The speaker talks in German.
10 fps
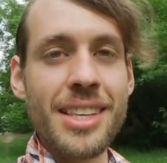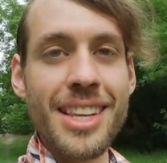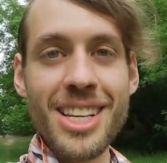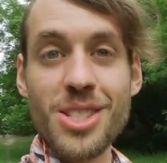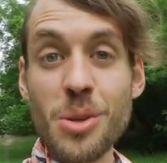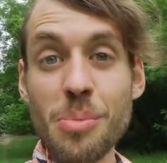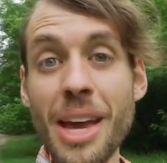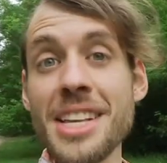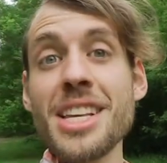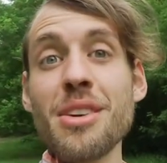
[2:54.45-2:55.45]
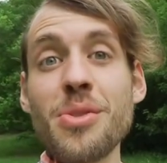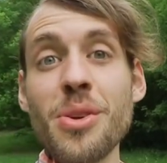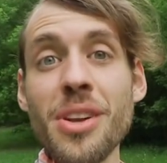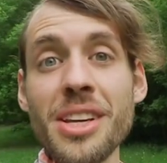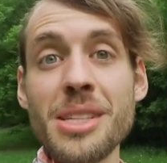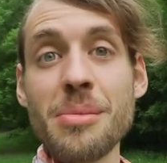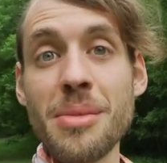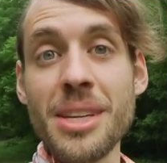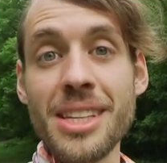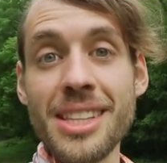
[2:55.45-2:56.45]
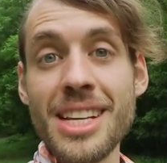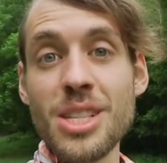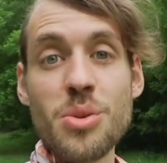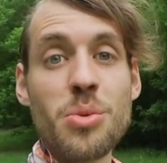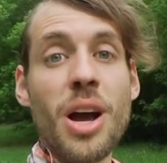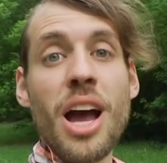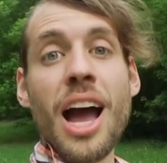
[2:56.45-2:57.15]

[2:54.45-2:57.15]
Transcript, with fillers: desto besser fühle ich mich, desto